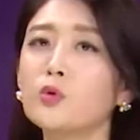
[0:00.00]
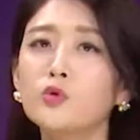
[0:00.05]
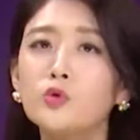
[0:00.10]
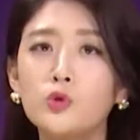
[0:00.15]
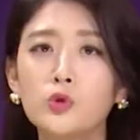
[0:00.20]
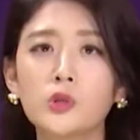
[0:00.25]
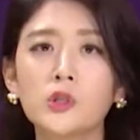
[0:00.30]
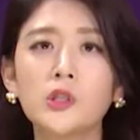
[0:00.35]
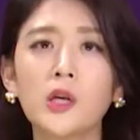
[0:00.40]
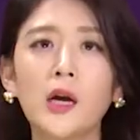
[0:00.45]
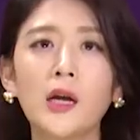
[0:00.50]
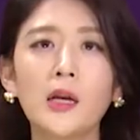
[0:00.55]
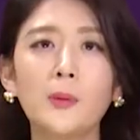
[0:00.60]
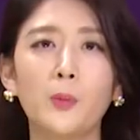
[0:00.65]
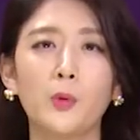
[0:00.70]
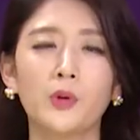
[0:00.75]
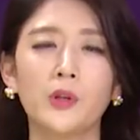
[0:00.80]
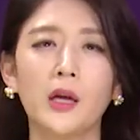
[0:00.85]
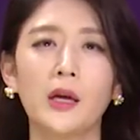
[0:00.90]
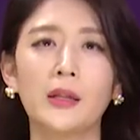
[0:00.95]
주차를
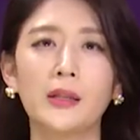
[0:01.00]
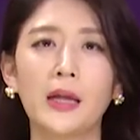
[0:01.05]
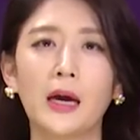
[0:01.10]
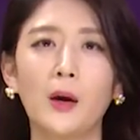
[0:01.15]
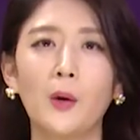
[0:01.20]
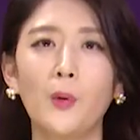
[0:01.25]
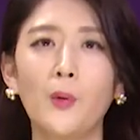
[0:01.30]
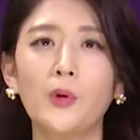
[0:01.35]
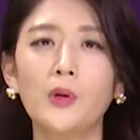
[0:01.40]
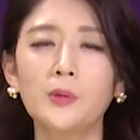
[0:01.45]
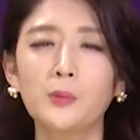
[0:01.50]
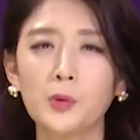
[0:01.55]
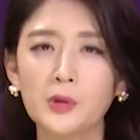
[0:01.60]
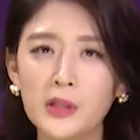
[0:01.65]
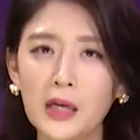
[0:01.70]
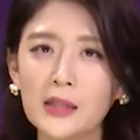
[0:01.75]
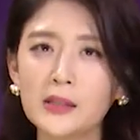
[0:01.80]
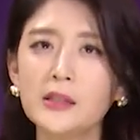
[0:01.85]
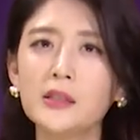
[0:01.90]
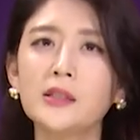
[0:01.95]
못 한다. 혹은 뭐
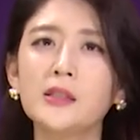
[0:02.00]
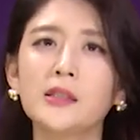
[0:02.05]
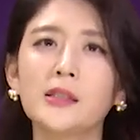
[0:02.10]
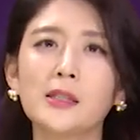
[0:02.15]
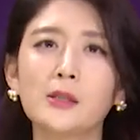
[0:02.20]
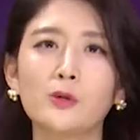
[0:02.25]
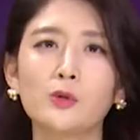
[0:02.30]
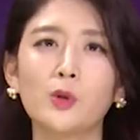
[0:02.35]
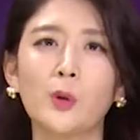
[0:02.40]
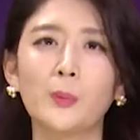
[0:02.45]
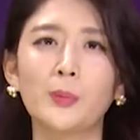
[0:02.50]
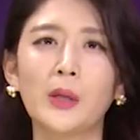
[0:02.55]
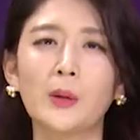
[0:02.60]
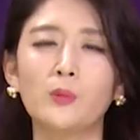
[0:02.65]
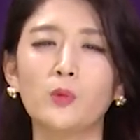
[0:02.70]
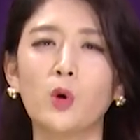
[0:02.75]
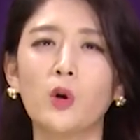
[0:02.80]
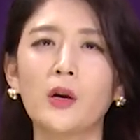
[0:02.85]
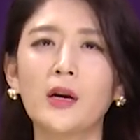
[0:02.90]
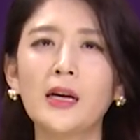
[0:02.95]
사진 찍을 수 없다.
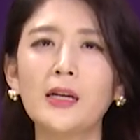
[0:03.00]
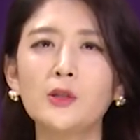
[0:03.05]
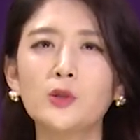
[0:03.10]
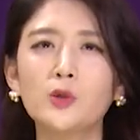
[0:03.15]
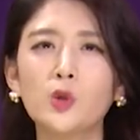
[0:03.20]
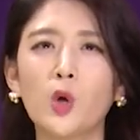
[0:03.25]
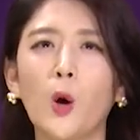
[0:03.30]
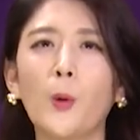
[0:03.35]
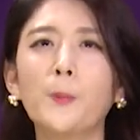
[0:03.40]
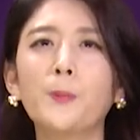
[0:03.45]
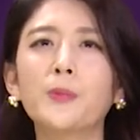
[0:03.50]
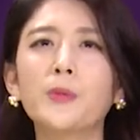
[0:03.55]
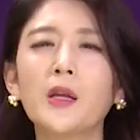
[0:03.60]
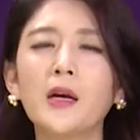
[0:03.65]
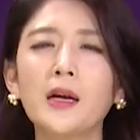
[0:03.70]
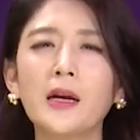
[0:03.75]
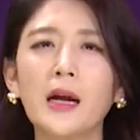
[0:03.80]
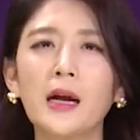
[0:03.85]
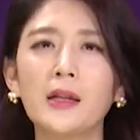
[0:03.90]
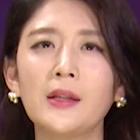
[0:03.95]
무언가할 수
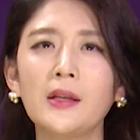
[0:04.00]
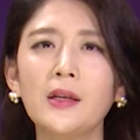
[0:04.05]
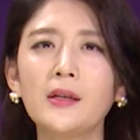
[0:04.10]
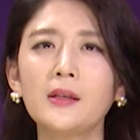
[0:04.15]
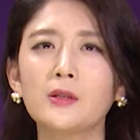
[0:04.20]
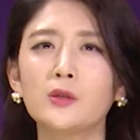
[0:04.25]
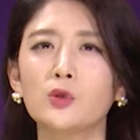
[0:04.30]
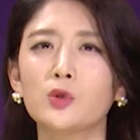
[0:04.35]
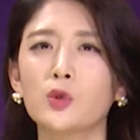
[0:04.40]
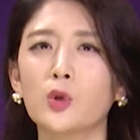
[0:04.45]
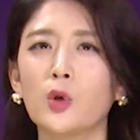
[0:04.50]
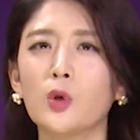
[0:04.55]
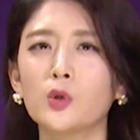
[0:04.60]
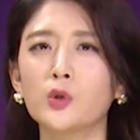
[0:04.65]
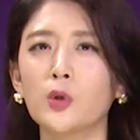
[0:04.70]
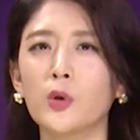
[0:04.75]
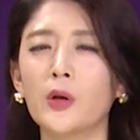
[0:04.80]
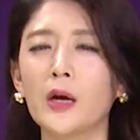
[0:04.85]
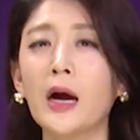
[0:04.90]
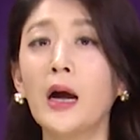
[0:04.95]
없다라는 그쵸?
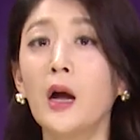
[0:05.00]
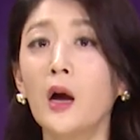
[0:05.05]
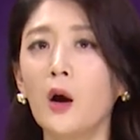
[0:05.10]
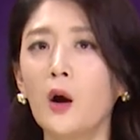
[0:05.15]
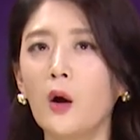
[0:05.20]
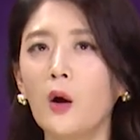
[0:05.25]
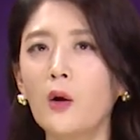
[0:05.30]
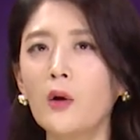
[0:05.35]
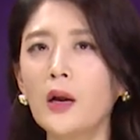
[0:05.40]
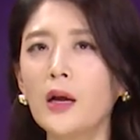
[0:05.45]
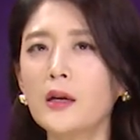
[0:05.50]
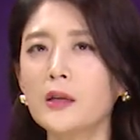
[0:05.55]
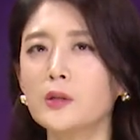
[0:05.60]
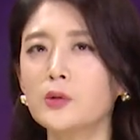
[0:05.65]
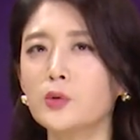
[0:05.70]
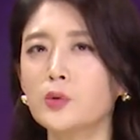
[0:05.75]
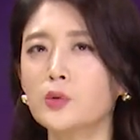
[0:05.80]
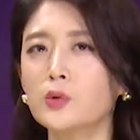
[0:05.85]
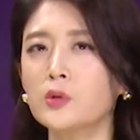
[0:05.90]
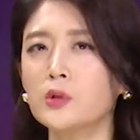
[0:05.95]
저희가 허락을
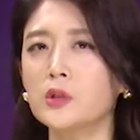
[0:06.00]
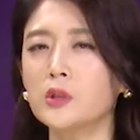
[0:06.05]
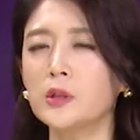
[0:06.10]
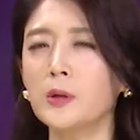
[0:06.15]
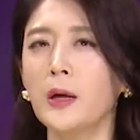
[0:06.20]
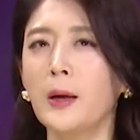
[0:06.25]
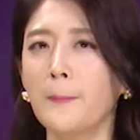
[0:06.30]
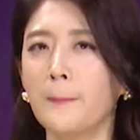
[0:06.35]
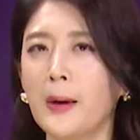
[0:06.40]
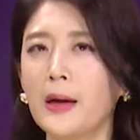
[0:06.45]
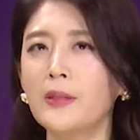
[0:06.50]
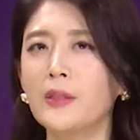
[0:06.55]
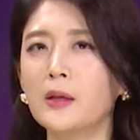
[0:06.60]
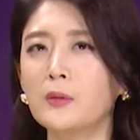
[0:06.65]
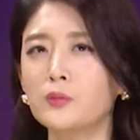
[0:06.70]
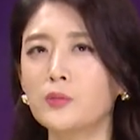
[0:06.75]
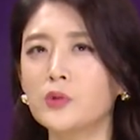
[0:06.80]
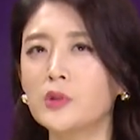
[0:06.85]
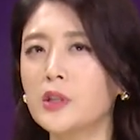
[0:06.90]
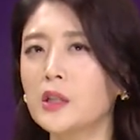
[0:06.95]
조금 받는
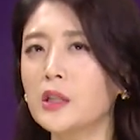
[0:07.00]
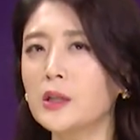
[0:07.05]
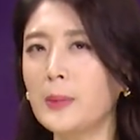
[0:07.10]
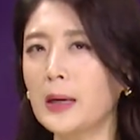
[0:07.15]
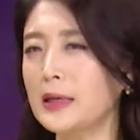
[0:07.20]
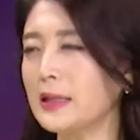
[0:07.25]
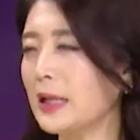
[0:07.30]
문제들이 많이